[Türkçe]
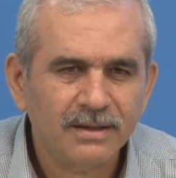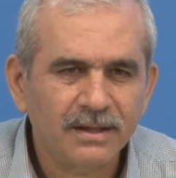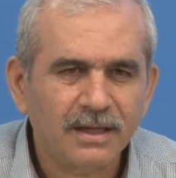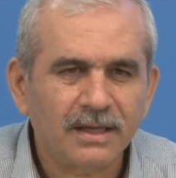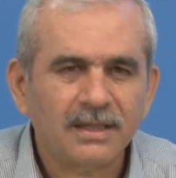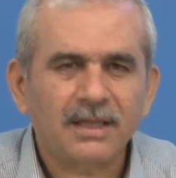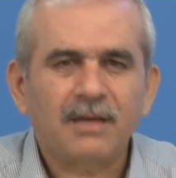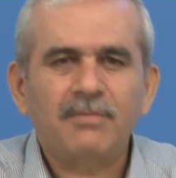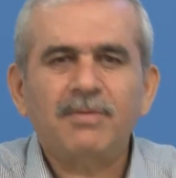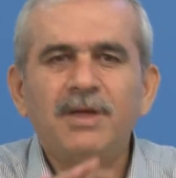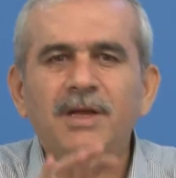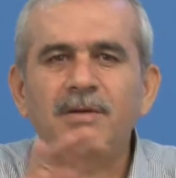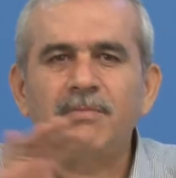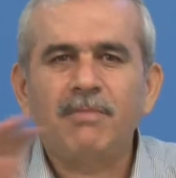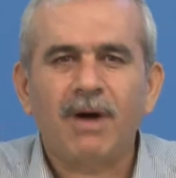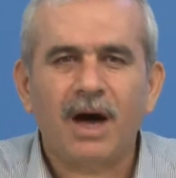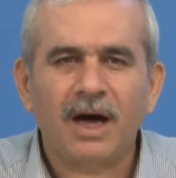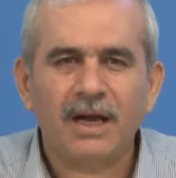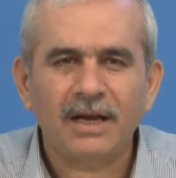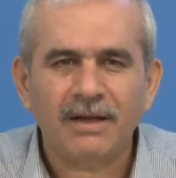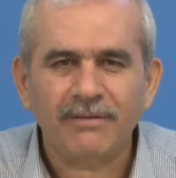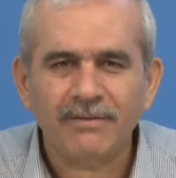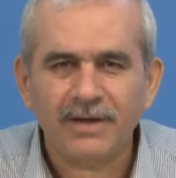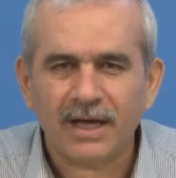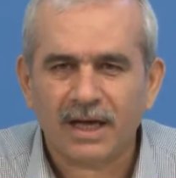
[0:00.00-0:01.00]
Ya da bir
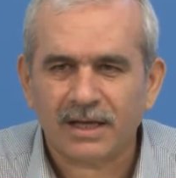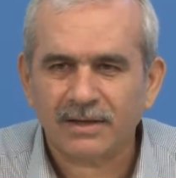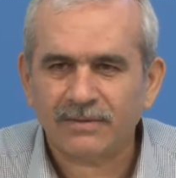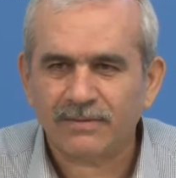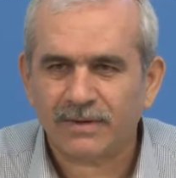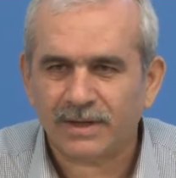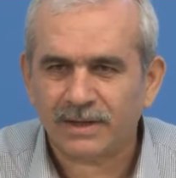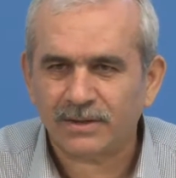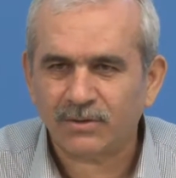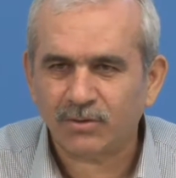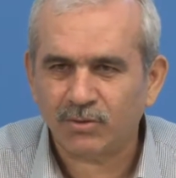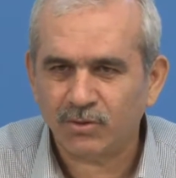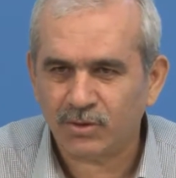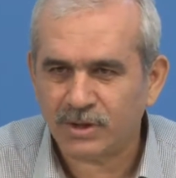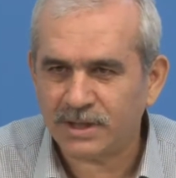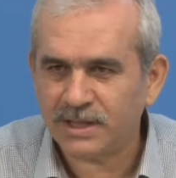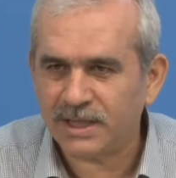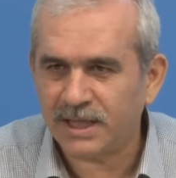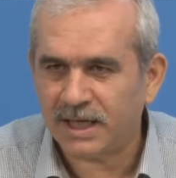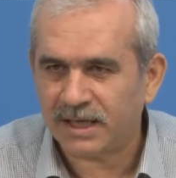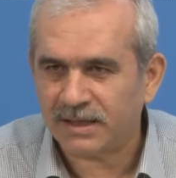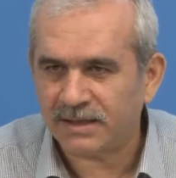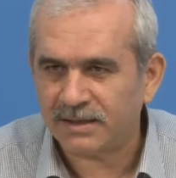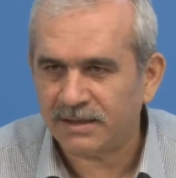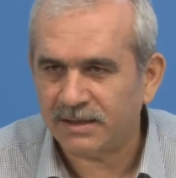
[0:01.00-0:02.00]
maneviyat var,
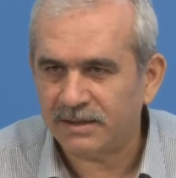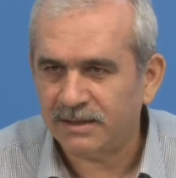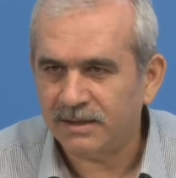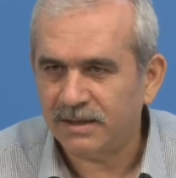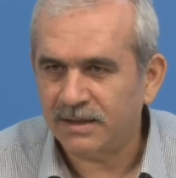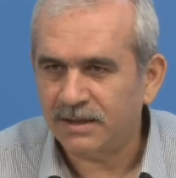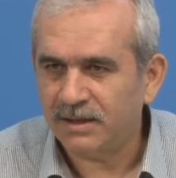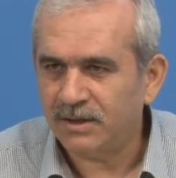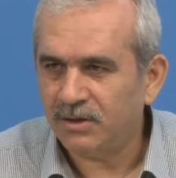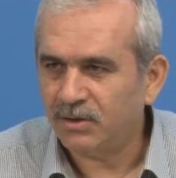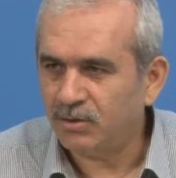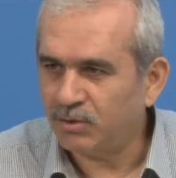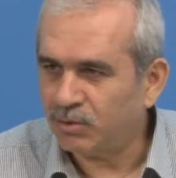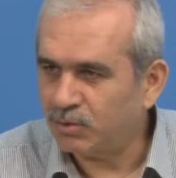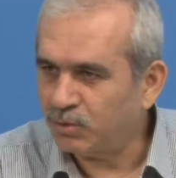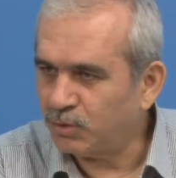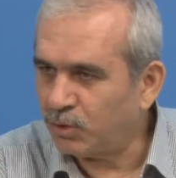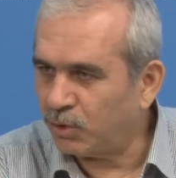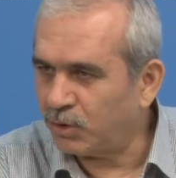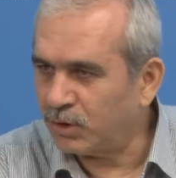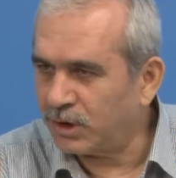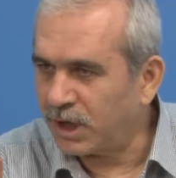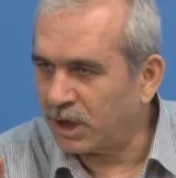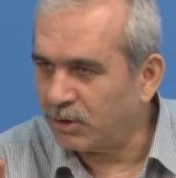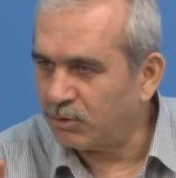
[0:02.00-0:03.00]
kutsiyet.
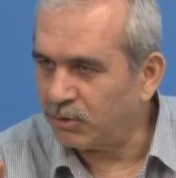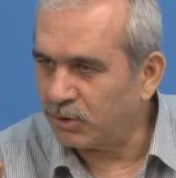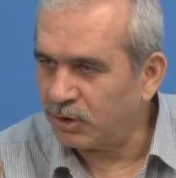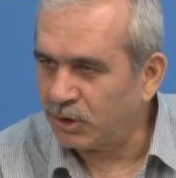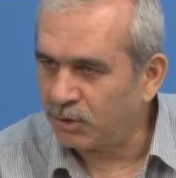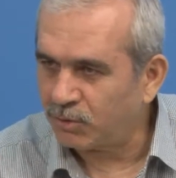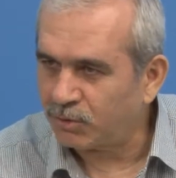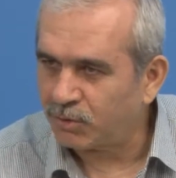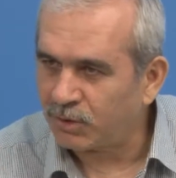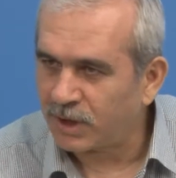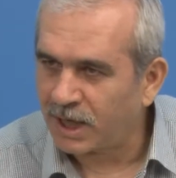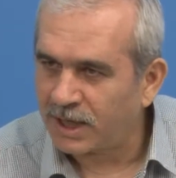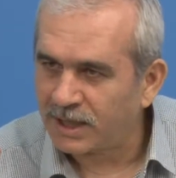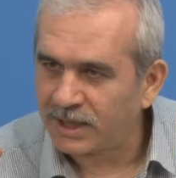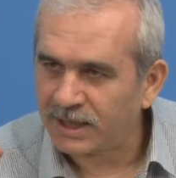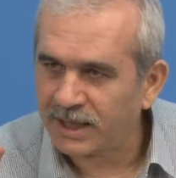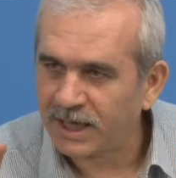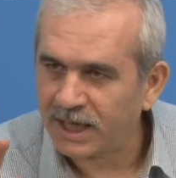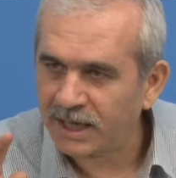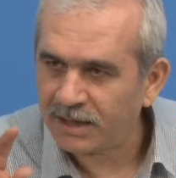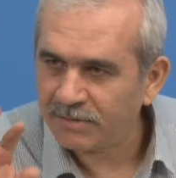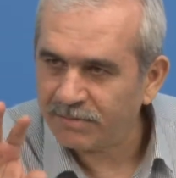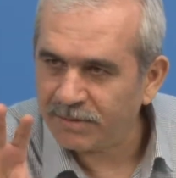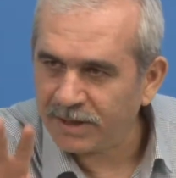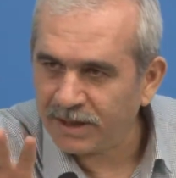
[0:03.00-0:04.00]
Doğrudan doğruya Kur'an-ı
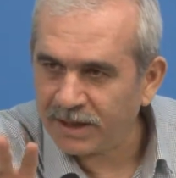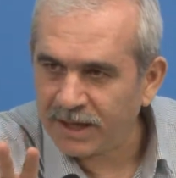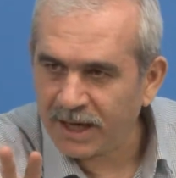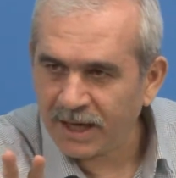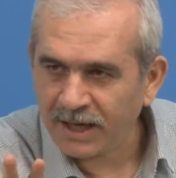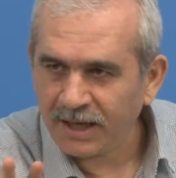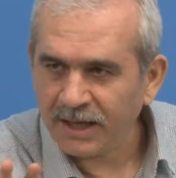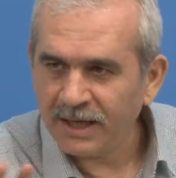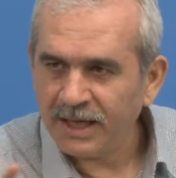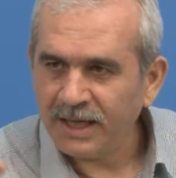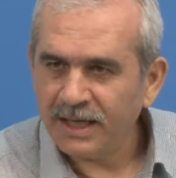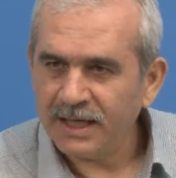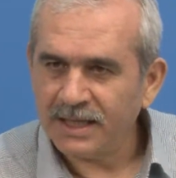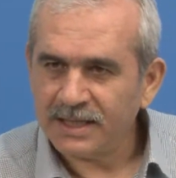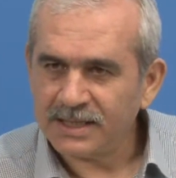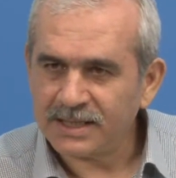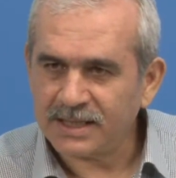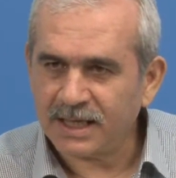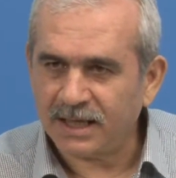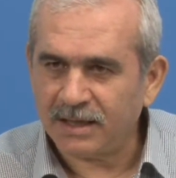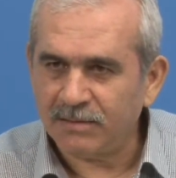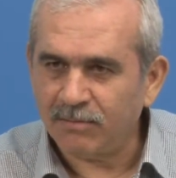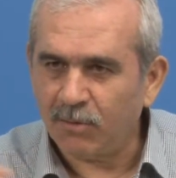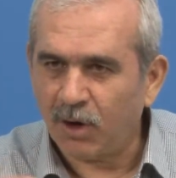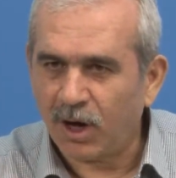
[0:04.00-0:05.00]
Kerim'e ile
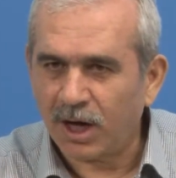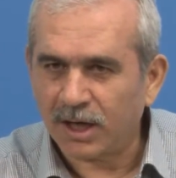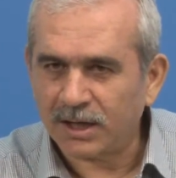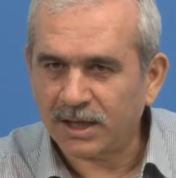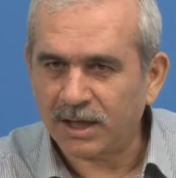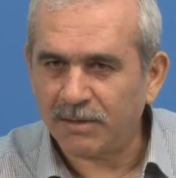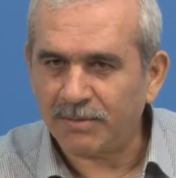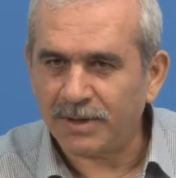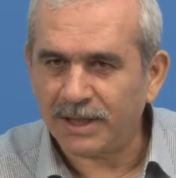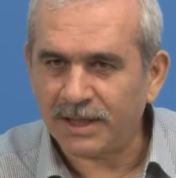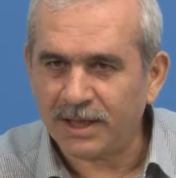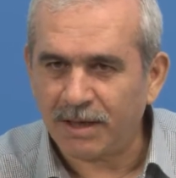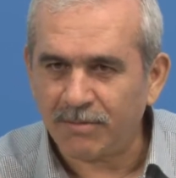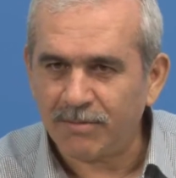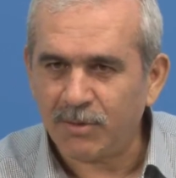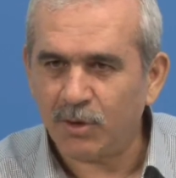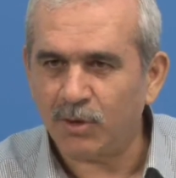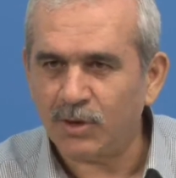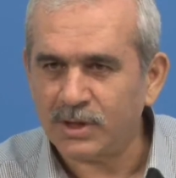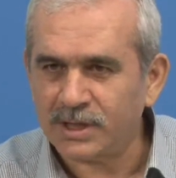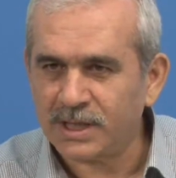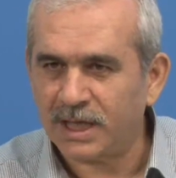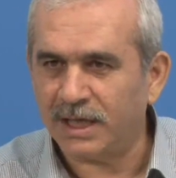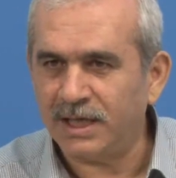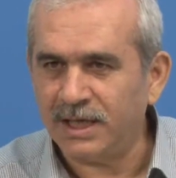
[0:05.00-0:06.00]
seni muhatap eden bir
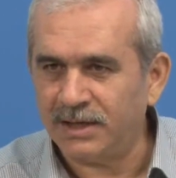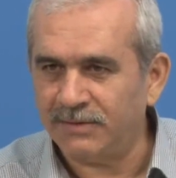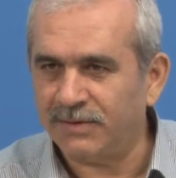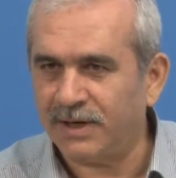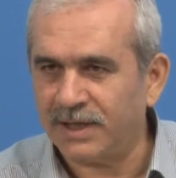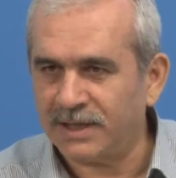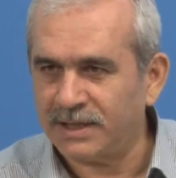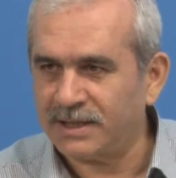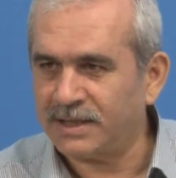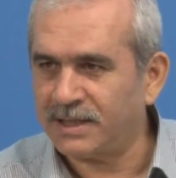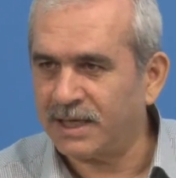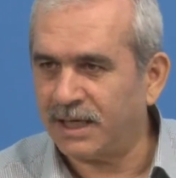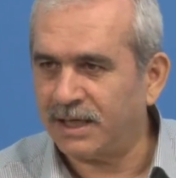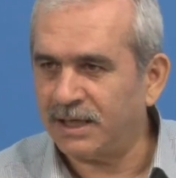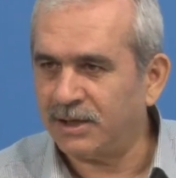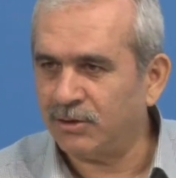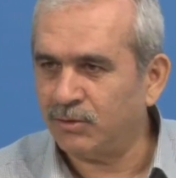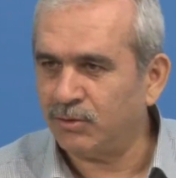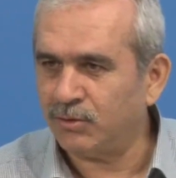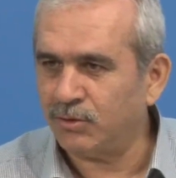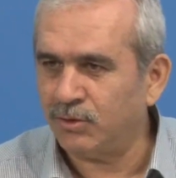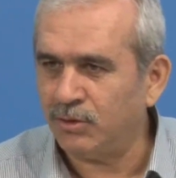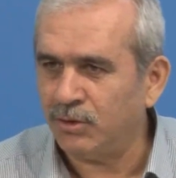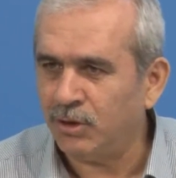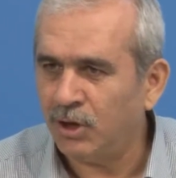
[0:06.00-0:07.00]
özelliği var Risale-i
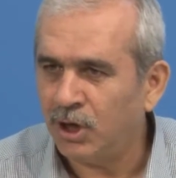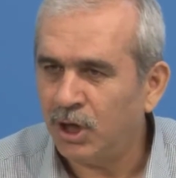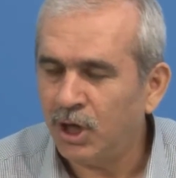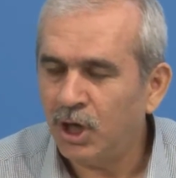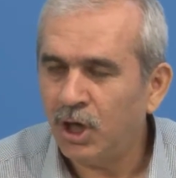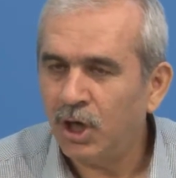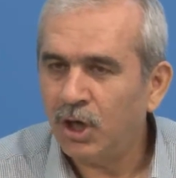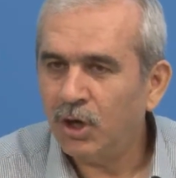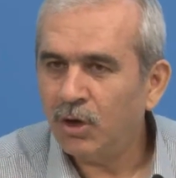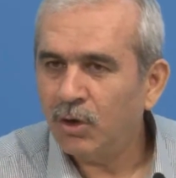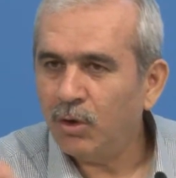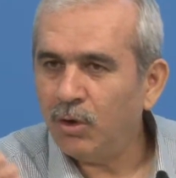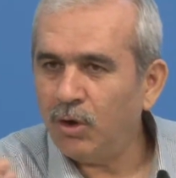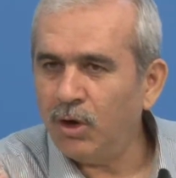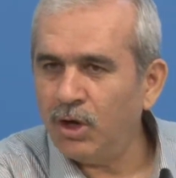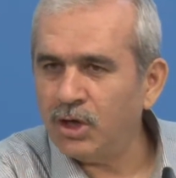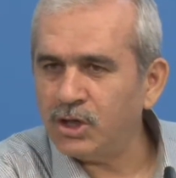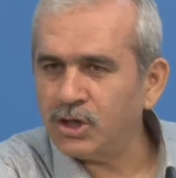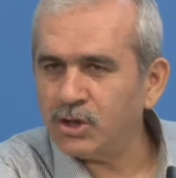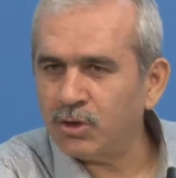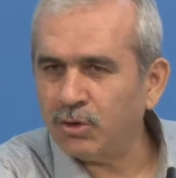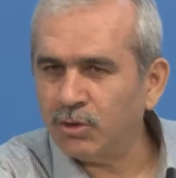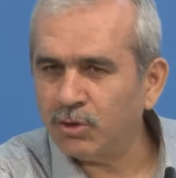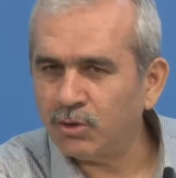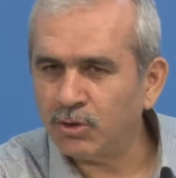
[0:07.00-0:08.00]
Nur'un.
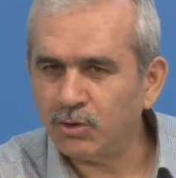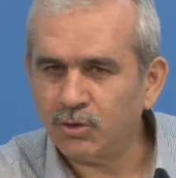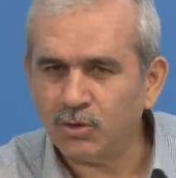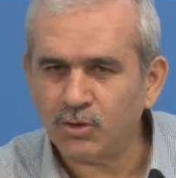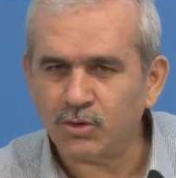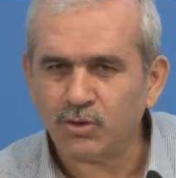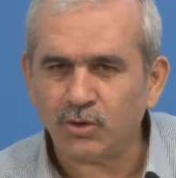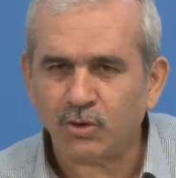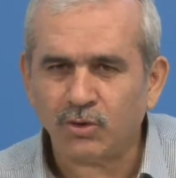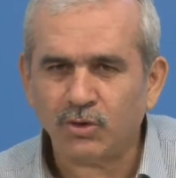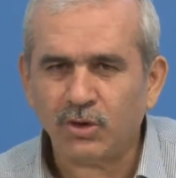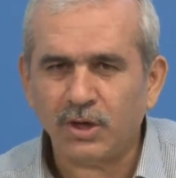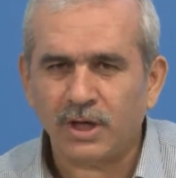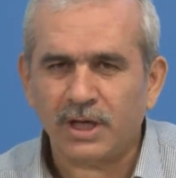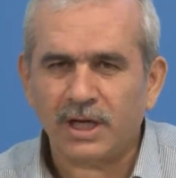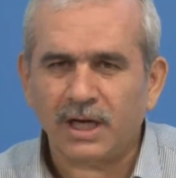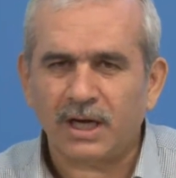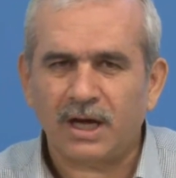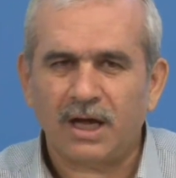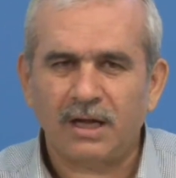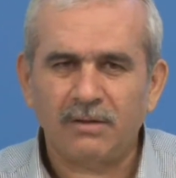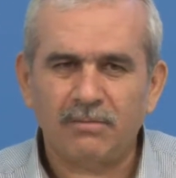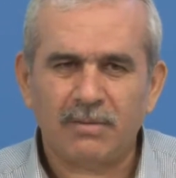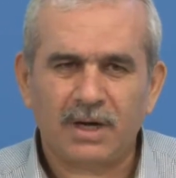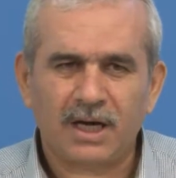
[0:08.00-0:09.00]
Önce onu düz
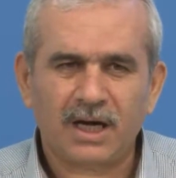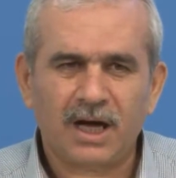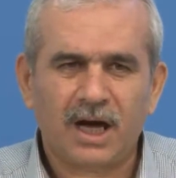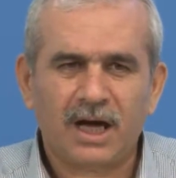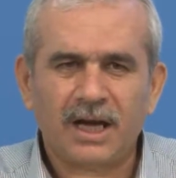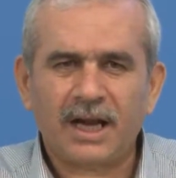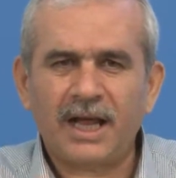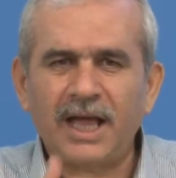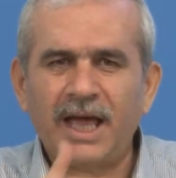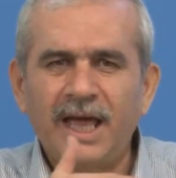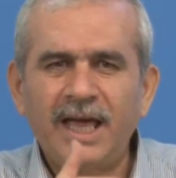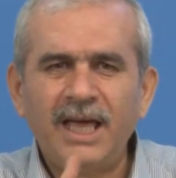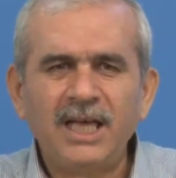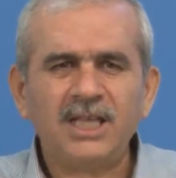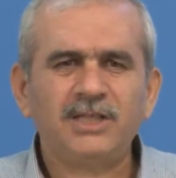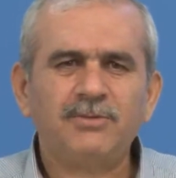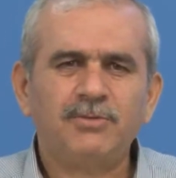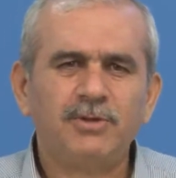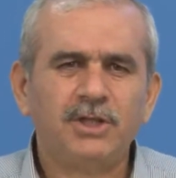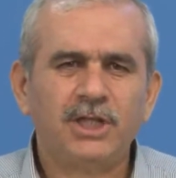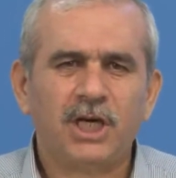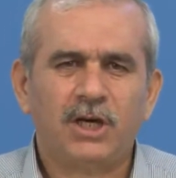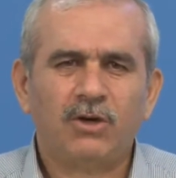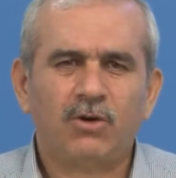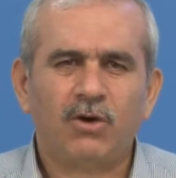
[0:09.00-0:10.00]
okuyarak almak, araya
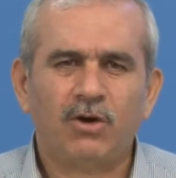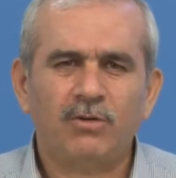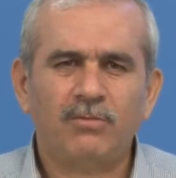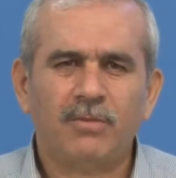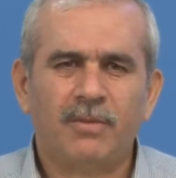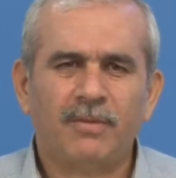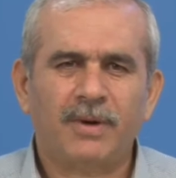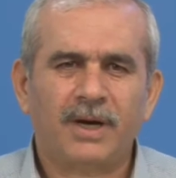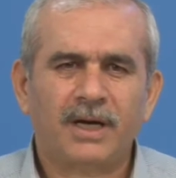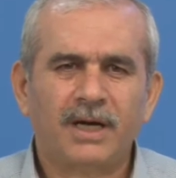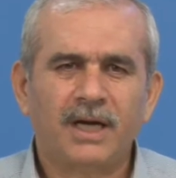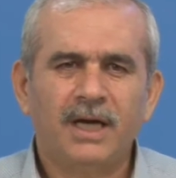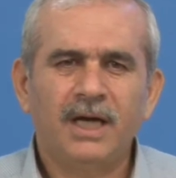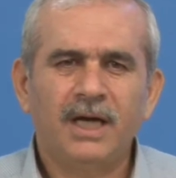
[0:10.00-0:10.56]
hiçbir şey koymamak.